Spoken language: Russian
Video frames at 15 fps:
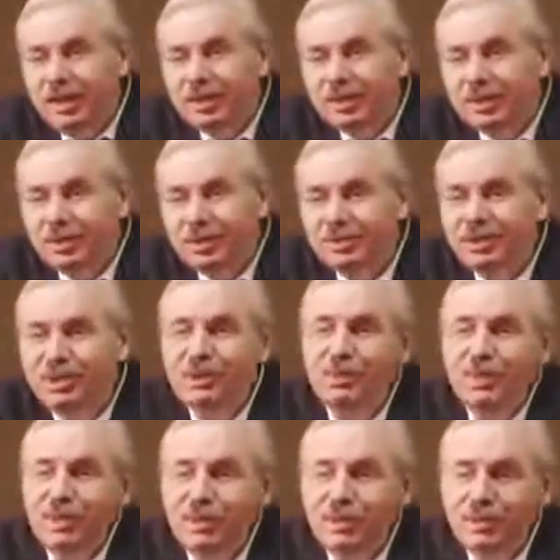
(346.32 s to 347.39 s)
э, допустим,
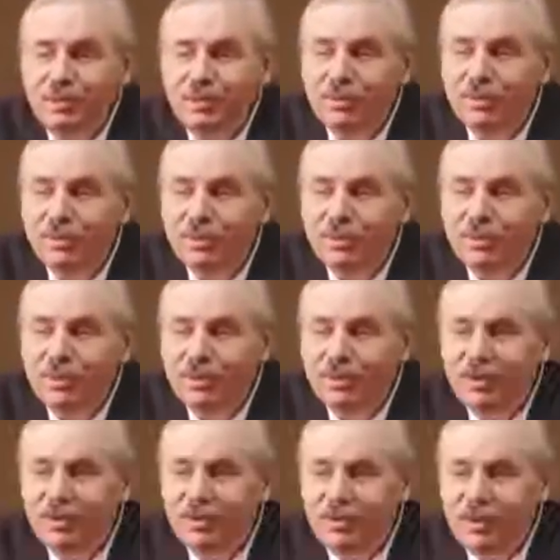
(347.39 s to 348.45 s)
Сибирью,
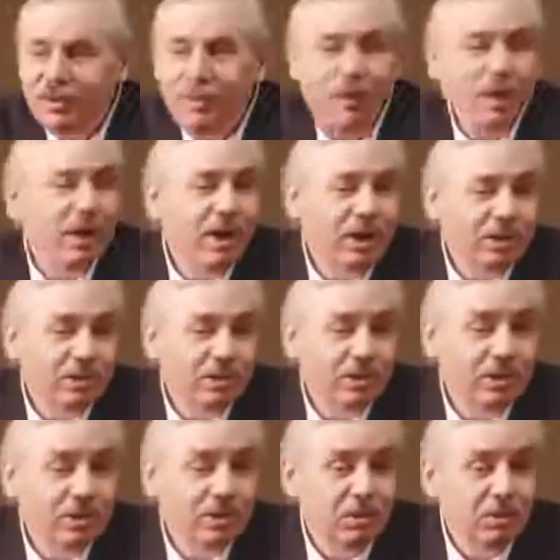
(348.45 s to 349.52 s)
богатством,
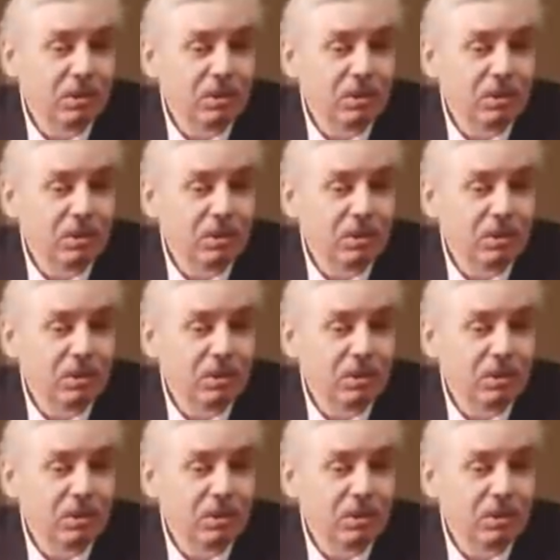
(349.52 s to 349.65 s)
этим.